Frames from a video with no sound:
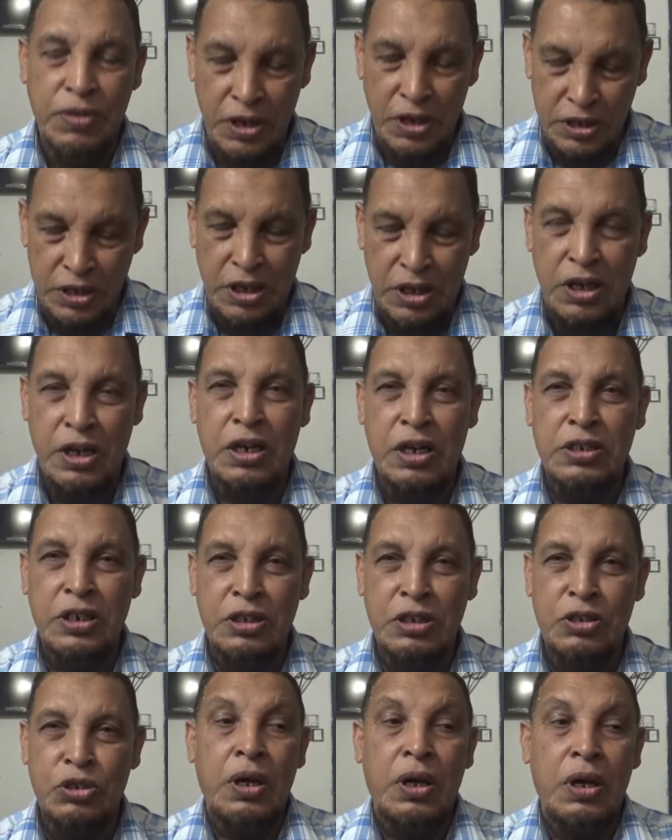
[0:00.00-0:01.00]
ফাইনাল ইয়ারের
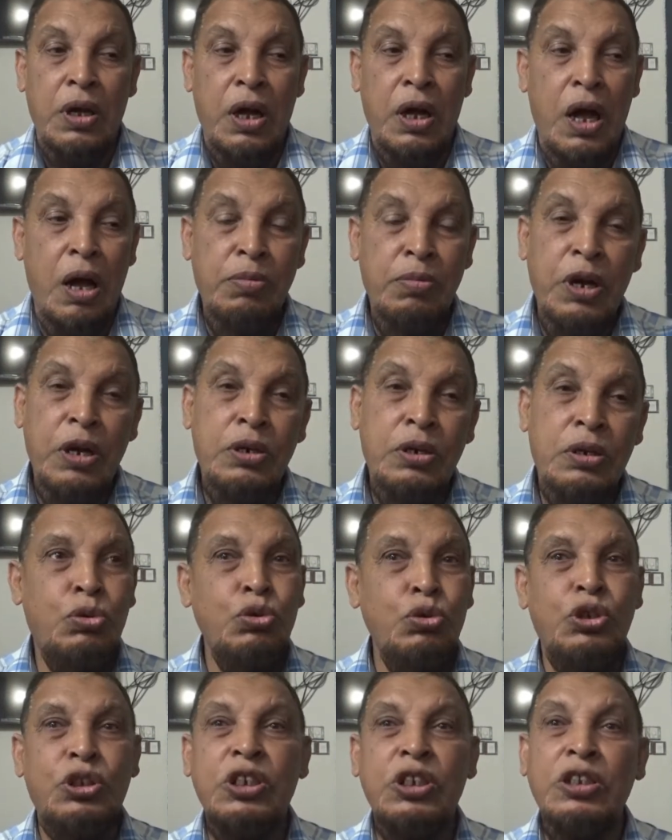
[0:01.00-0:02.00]
ছাত্র আমরা
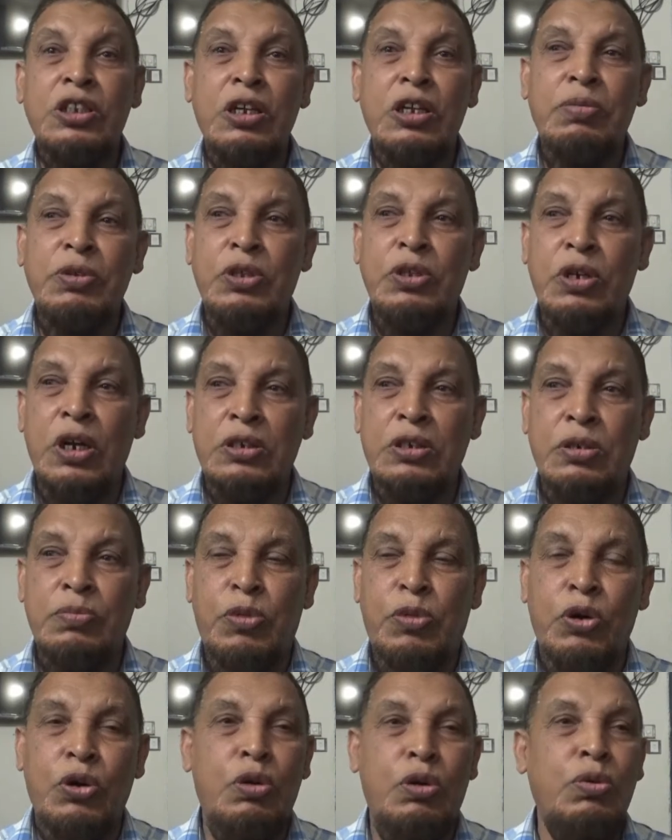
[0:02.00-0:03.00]
দুশ্চিন্তার ভিতরে আছি
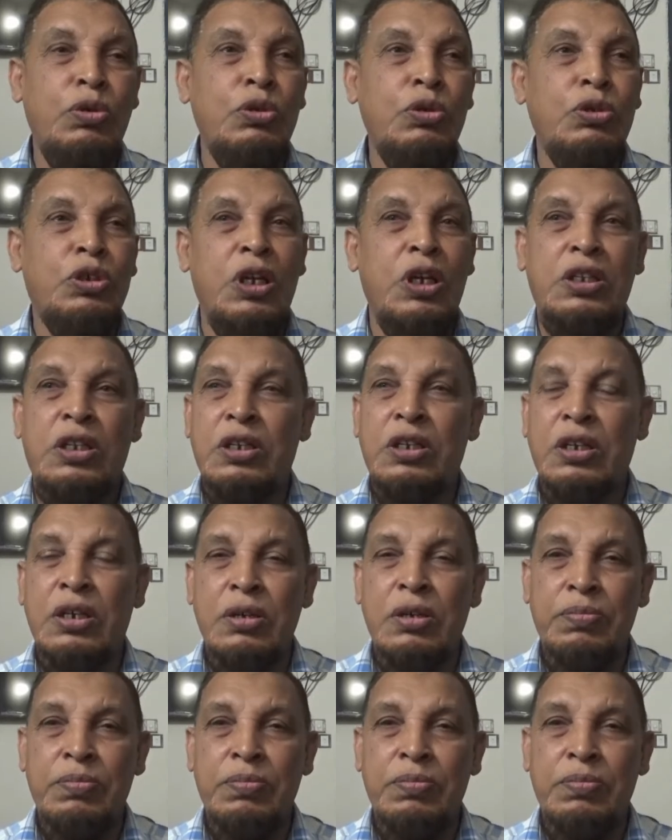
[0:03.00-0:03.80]
বঙ্গবন্ধুর সাথে